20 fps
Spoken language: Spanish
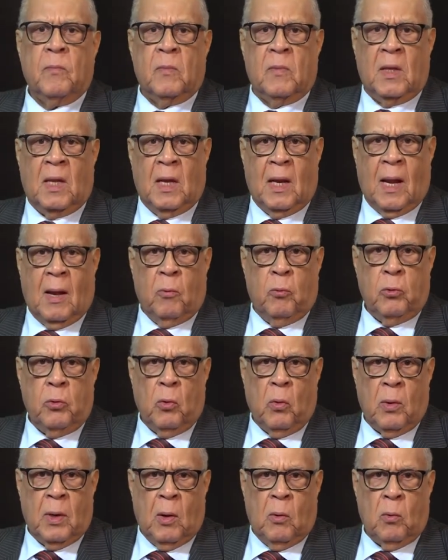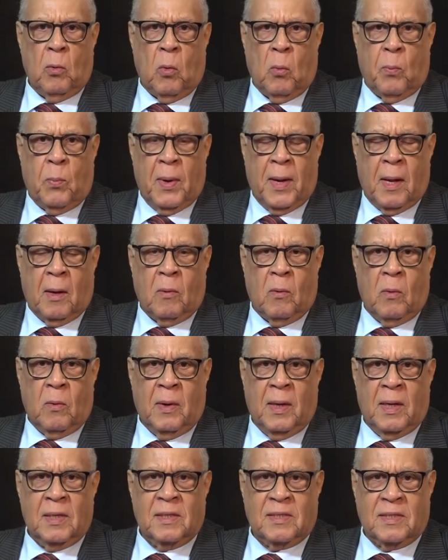de la Unión Europea con
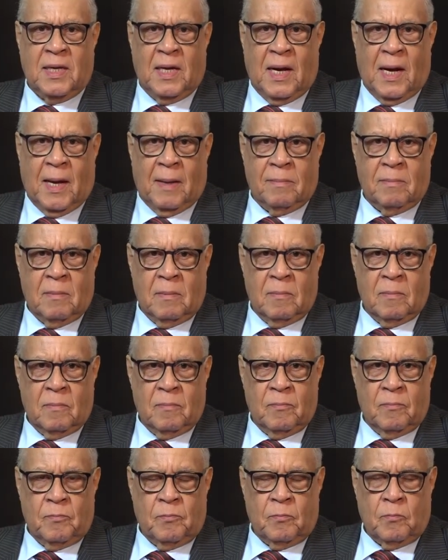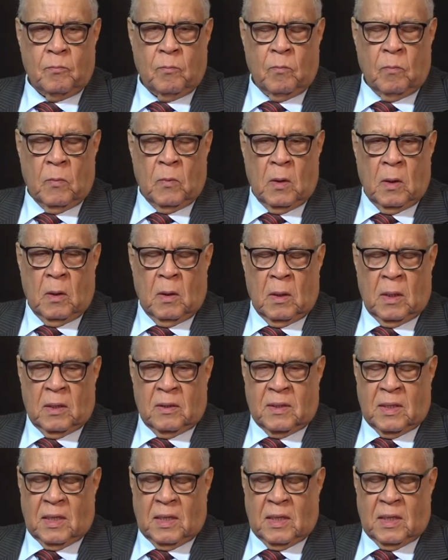el CELAR, que se